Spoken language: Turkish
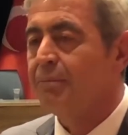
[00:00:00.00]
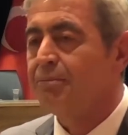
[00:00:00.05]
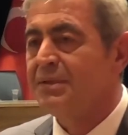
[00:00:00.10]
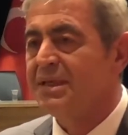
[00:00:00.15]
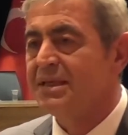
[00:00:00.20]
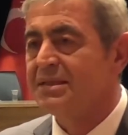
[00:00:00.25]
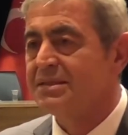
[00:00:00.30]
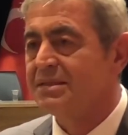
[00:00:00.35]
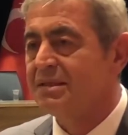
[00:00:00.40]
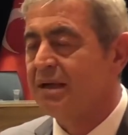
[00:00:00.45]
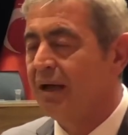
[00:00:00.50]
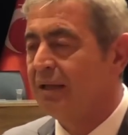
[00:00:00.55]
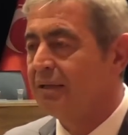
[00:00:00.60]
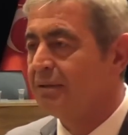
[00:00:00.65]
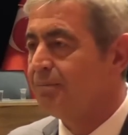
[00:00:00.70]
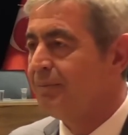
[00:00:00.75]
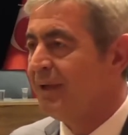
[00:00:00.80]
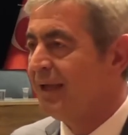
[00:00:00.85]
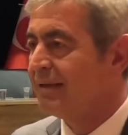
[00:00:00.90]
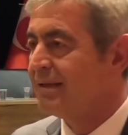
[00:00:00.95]
Biz
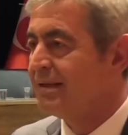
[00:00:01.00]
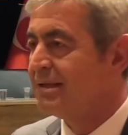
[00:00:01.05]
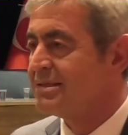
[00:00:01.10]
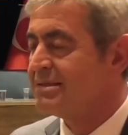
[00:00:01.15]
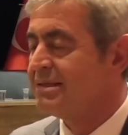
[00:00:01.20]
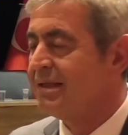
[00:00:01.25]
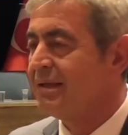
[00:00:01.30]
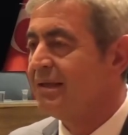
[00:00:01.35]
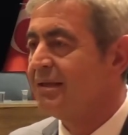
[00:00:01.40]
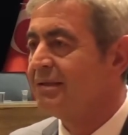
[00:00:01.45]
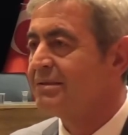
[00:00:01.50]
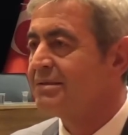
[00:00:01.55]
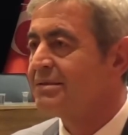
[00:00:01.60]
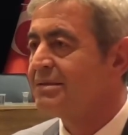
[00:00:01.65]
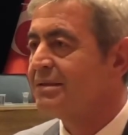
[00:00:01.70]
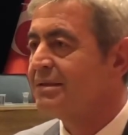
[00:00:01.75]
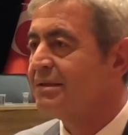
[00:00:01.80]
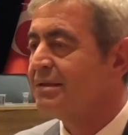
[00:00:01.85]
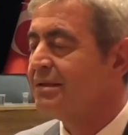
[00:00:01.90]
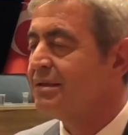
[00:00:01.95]
sağlık merkezleri
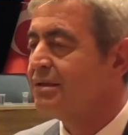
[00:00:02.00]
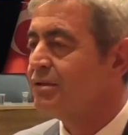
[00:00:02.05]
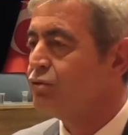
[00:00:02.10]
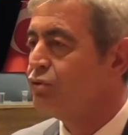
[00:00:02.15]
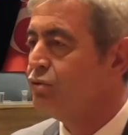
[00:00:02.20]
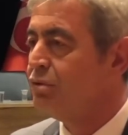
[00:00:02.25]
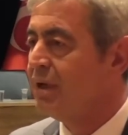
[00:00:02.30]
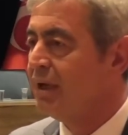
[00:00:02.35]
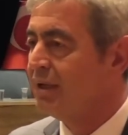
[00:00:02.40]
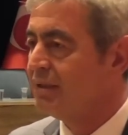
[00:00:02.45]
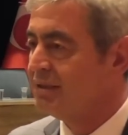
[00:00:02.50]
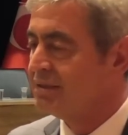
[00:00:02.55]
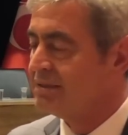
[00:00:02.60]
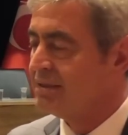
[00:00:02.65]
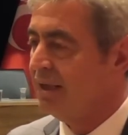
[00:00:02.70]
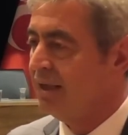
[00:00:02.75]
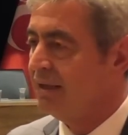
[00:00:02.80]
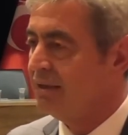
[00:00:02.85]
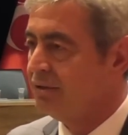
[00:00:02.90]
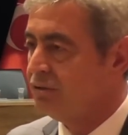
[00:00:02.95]
e, dünyada
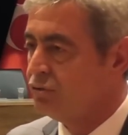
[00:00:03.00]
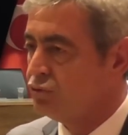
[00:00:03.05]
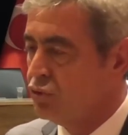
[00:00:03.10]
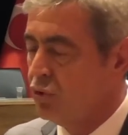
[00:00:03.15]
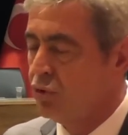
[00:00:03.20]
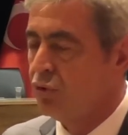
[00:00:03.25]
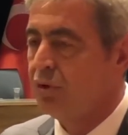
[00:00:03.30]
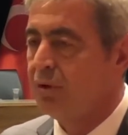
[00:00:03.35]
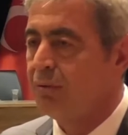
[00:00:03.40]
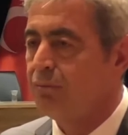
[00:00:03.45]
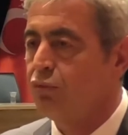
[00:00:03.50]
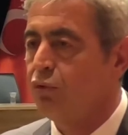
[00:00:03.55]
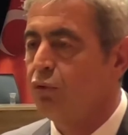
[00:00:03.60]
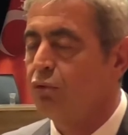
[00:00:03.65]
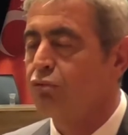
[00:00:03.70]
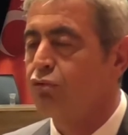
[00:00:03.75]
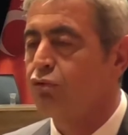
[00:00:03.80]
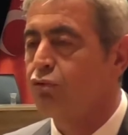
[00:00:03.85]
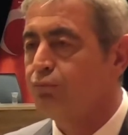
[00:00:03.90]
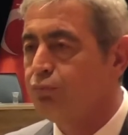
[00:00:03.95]
sağlığın çok önemli
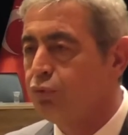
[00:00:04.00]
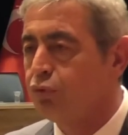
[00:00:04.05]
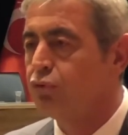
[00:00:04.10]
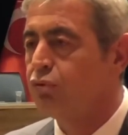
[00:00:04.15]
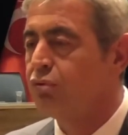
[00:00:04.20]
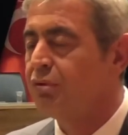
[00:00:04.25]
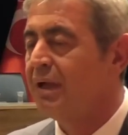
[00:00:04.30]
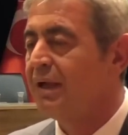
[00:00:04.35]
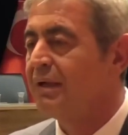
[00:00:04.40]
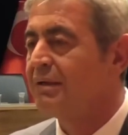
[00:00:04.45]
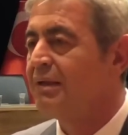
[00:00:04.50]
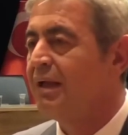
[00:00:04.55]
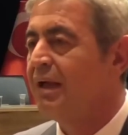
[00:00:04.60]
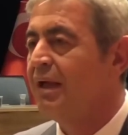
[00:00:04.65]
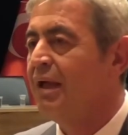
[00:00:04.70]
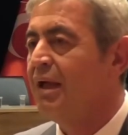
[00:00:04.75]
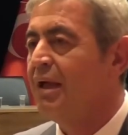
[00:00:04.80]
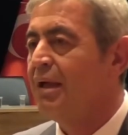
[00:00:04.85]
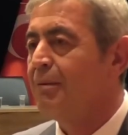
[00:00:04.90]
olduğu bu günlerde